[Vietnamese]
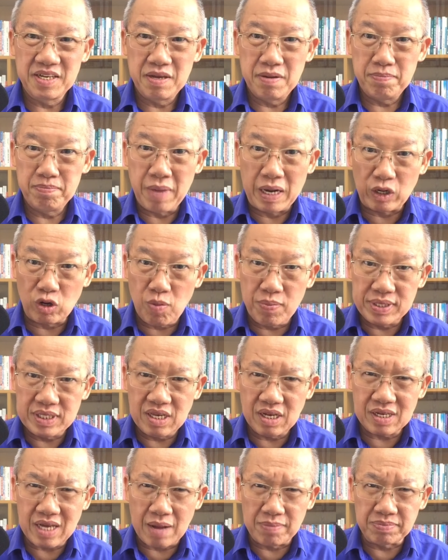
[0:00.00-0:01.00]
Bạn có bao giờ
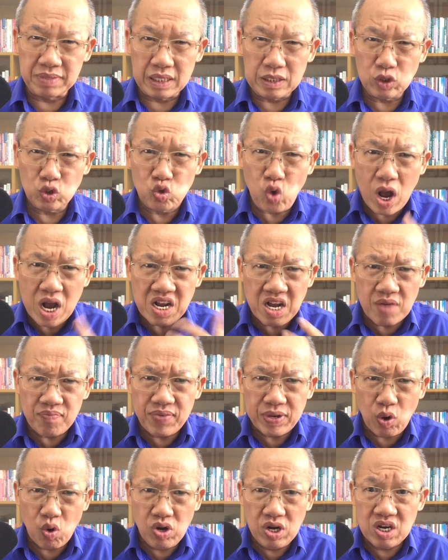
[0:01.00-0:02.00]
cảm thấy choáng ngợp với
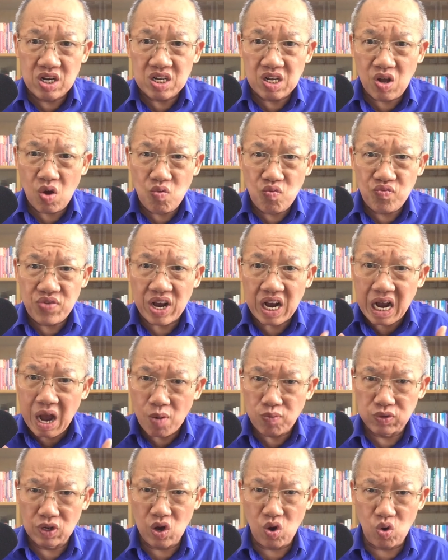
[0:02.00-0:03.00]
khối lượng công việc
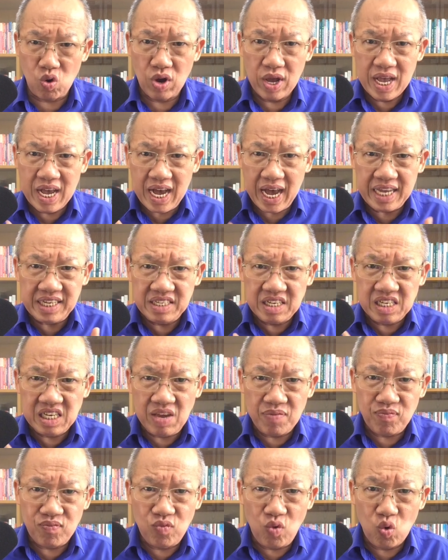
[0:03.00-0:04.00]
khổng lồ hay những nghiệp
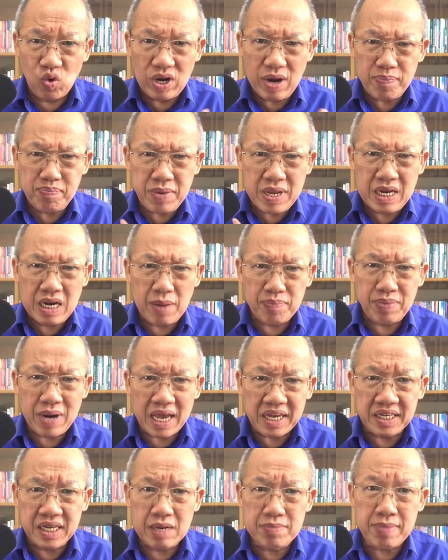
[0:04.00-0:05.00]
vụ lặp đi lặp lại
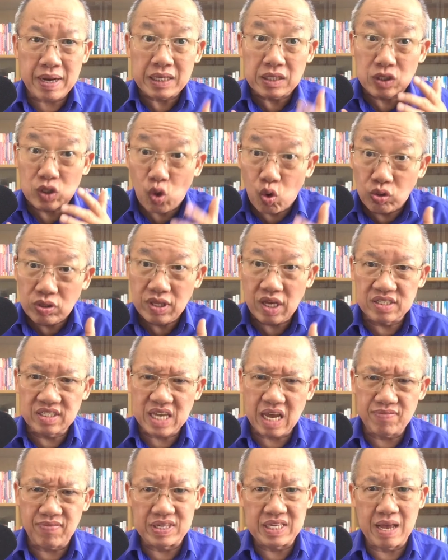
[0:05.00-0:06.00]
khiến bạn tốn thời
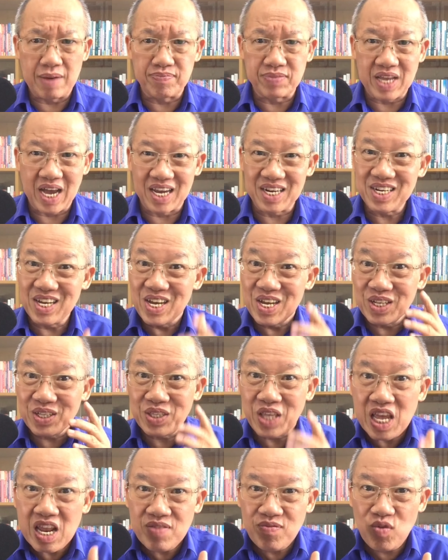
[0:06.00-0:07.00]
gian và nhàm chán?
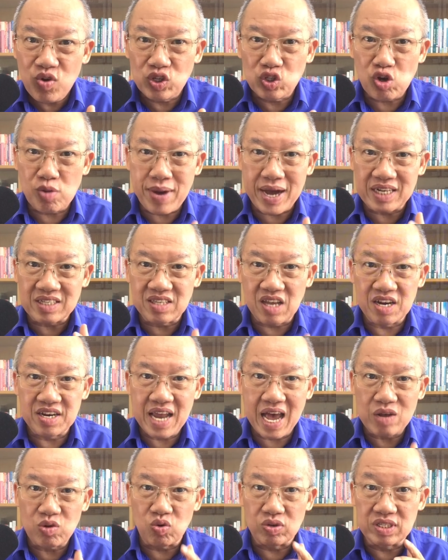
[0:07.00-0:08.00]
Tin vui cho bạn, thời
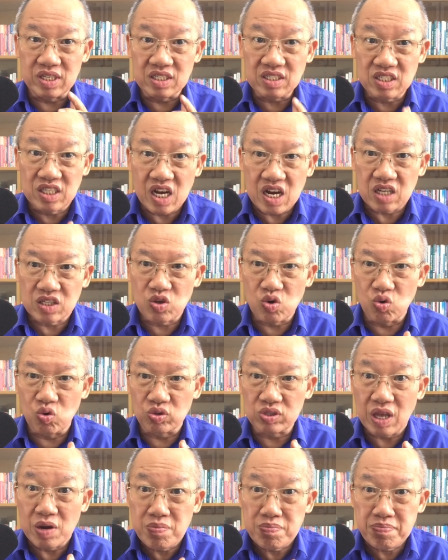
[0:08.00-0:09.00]
đại của những trợ thủ
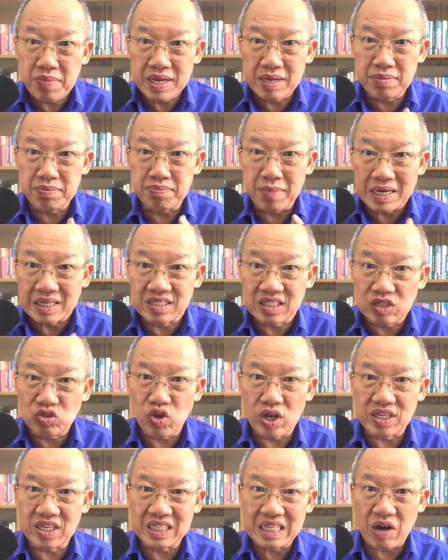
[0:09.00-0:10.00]
thông minh bằng trí tuệ
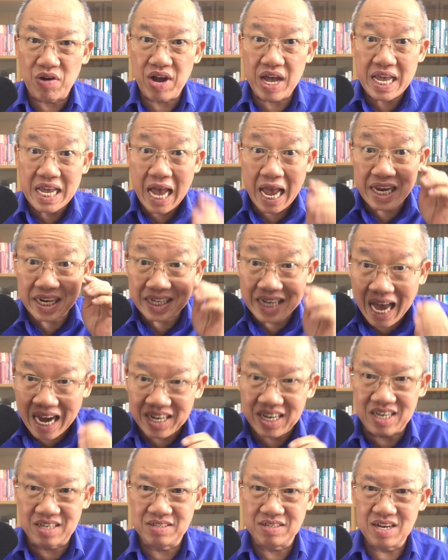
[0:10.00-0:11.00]
nhân tạo AI đã
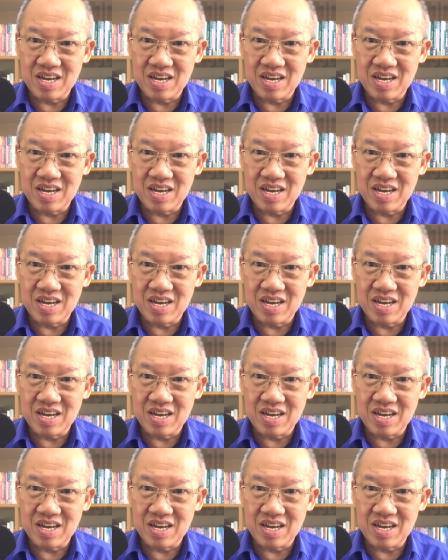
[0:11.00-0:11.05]
đến.